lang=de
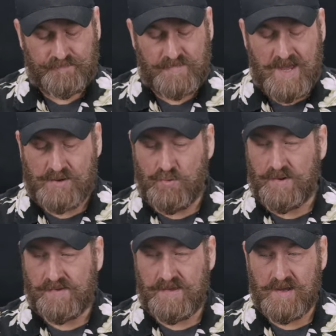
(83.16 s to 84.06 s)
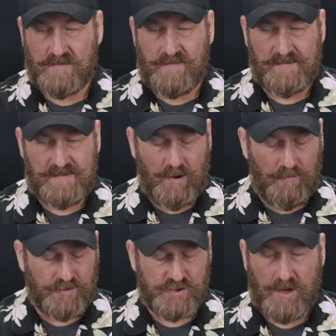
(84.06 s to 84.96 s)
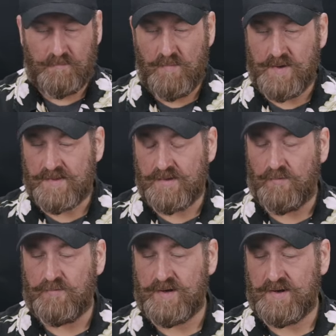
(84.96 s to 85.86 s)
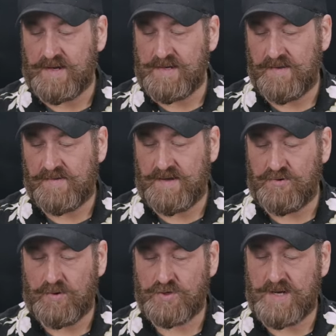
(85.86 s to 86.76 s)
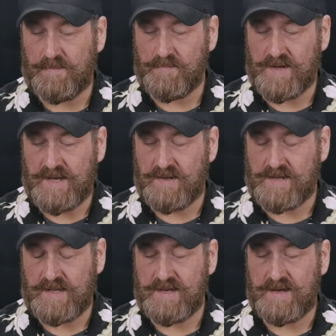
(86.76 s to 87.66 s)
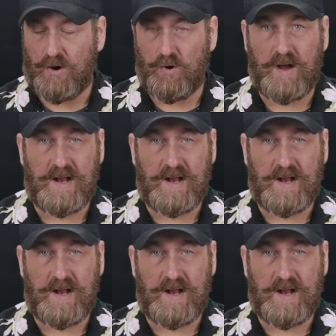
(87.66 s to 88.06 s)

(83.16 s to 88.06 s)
Der Akku ist hier quasi aufgeschraubt, wie man das auch von den anderen Zane Torch Lampen kennt, kann dann auch